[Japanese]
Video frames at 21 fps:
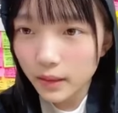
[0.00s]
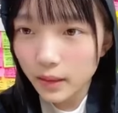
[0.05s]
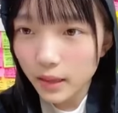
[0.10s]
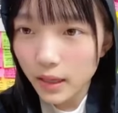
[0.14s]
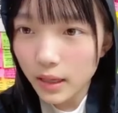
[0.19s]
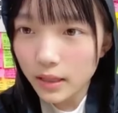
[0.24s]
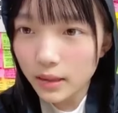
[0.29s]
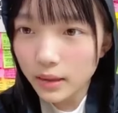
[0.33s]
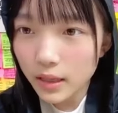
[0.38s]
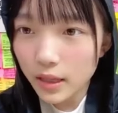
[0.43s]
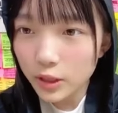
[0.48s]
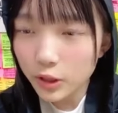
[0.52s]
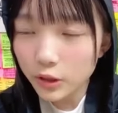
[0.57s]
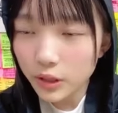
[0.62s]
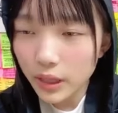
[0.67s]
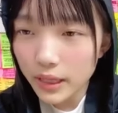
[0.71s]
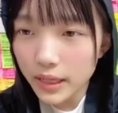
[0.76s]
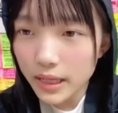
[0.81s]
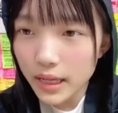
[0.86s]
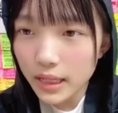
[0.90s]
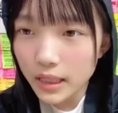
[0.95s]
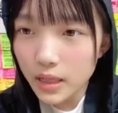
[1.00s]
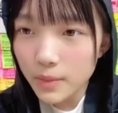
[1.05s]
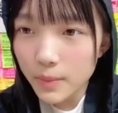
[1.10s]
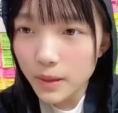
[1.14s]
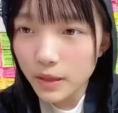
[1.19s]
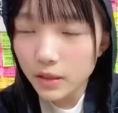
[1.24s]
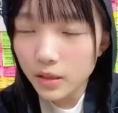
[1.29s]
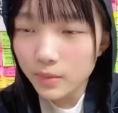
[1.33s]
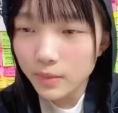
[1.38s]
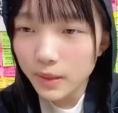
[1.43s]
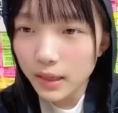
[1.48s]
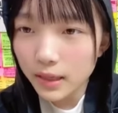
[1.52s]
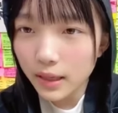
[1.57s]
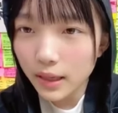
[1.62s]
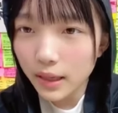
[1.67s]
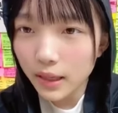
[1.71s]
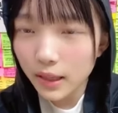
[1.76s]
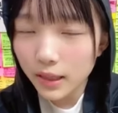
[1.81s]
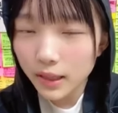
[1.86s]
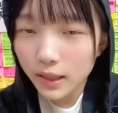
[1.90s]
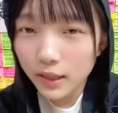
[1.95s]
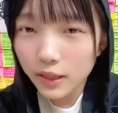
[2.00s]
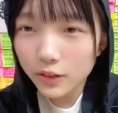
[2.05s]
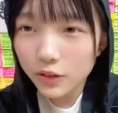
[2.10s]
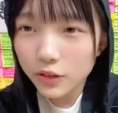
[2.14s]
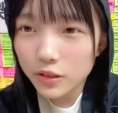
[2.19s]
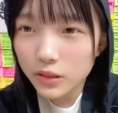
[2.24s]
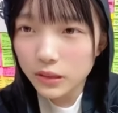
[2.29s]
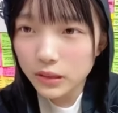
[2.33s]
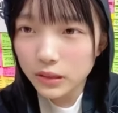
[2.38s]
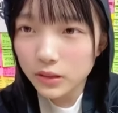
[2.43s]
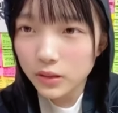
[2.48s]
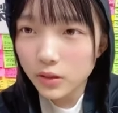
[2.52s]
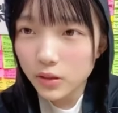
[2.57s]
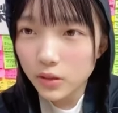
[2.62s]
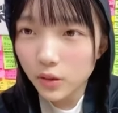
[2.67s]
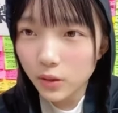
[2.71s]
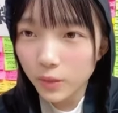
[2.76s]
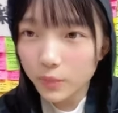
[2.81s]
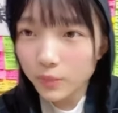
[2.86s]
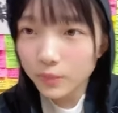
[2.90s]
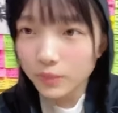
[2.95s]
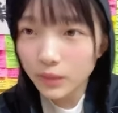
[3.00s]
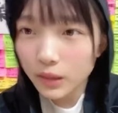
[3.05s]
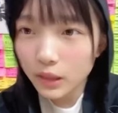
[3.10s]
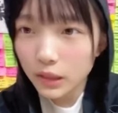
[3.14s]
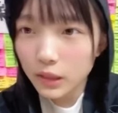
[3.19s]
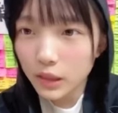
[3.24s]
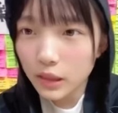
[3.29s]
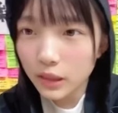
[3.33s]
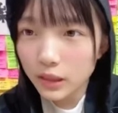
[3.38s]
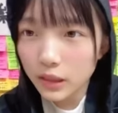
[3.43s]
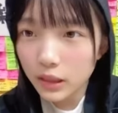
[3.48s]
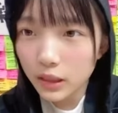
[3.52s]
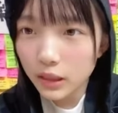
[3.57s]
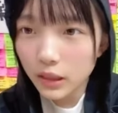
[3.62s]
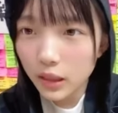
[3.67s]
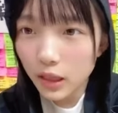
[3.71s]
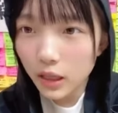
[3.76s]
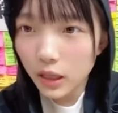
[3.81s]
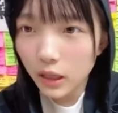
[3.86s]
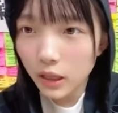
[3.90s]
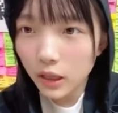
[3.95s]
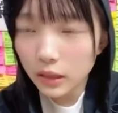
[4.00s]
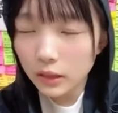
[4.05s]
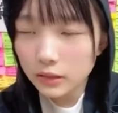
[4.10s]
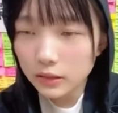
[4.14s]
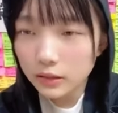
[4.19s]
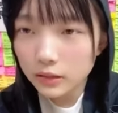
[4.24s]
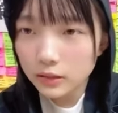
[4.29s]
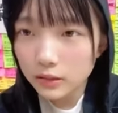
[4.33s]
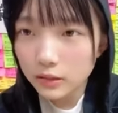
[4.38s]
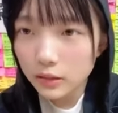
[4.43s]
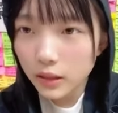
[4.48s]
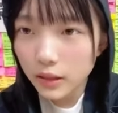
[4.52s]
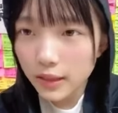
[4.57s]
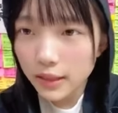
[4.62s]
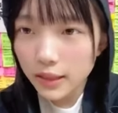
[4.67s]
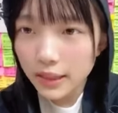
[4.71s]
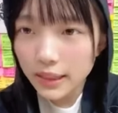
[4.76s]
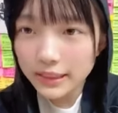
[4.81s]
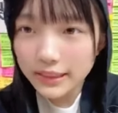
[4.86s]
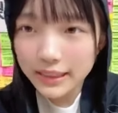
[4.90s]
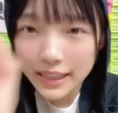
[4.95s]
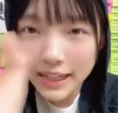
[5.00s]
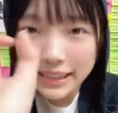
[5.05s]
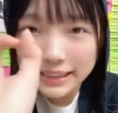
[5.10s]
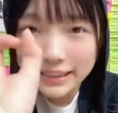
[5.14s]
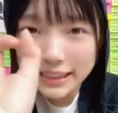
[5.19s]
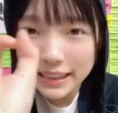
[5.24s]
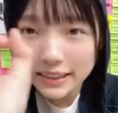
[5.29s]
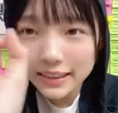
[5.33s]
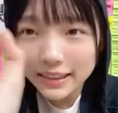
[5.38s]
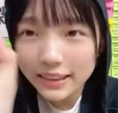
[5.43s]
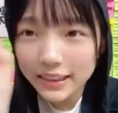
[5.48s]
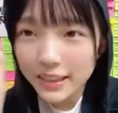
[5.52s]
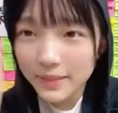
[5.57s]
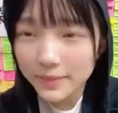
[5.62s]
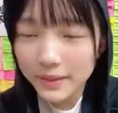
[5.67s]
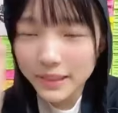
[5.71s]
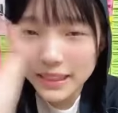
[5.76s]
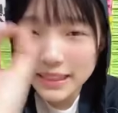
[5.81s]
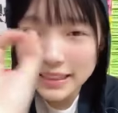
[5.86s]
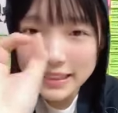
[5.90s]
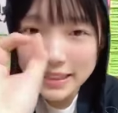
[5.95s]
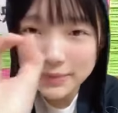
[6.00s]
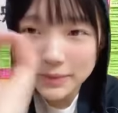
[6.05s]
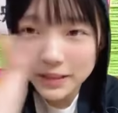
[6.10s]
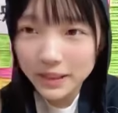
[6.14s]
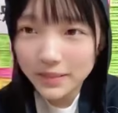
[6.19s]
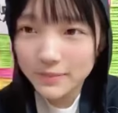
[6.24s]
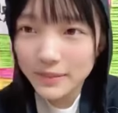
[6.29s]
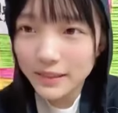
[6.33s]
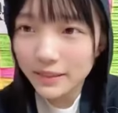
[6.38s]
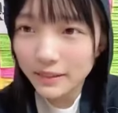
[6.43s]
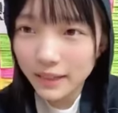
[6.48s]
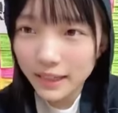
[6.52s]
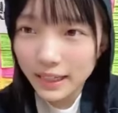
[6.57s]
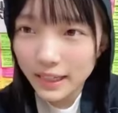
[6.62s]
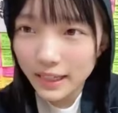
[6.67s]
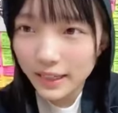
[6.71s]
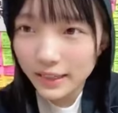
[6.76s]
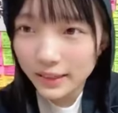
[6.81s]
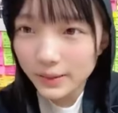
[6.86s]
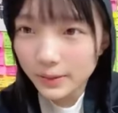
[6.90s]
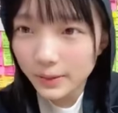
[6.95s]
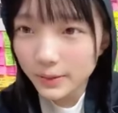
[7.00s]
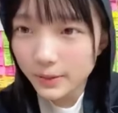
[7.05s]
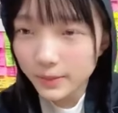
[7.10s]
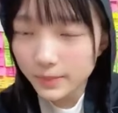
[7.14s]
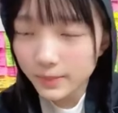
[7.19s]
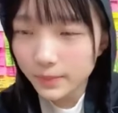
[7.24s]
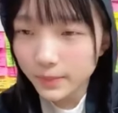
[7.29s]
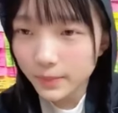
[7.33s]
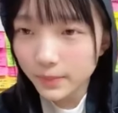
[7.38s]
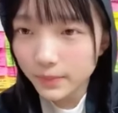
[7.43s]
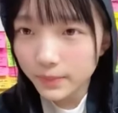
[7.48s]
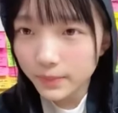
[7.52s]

安定の照り焼きマックバーガー美味しそう。照り焼きか。ハッセルハチさん、クッキー、バリーさん、マシュマロ、ありがとう。